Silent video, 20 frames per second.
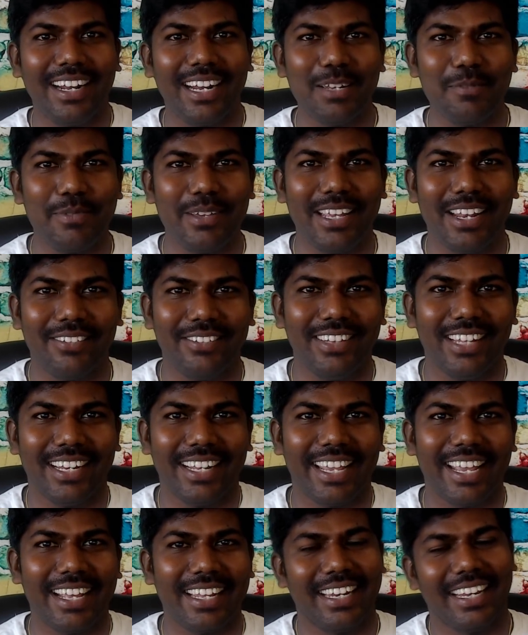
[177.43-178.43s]
கலப்பீங்க அப்படின்னு
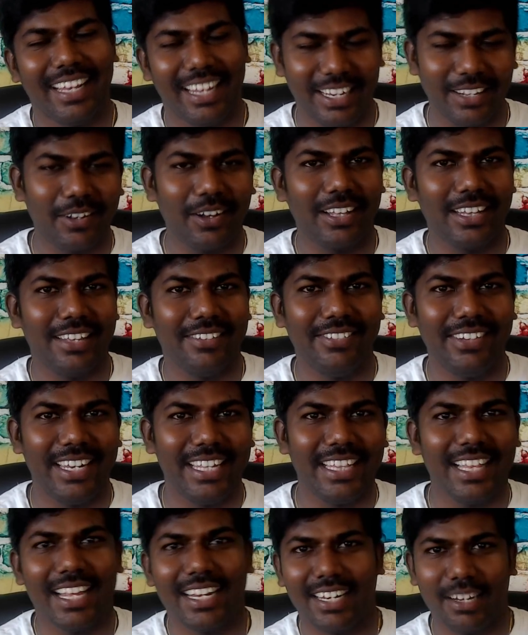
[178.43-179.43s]
தானே கேட்குறீங்க எனக்கும் அதே
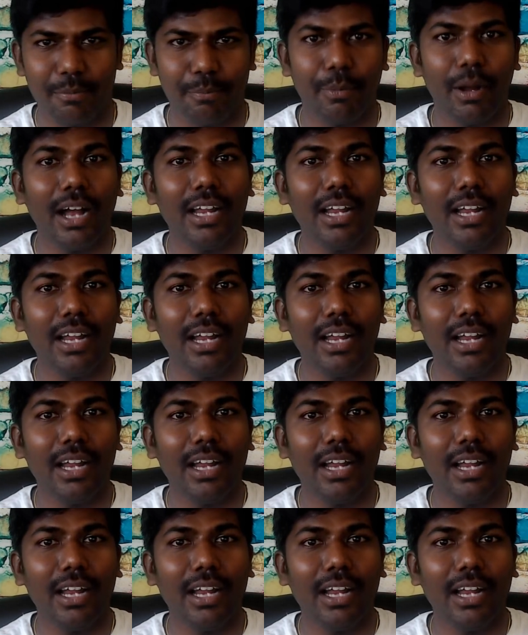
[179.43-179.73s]
ஃபீலிங் தான் இருக்குது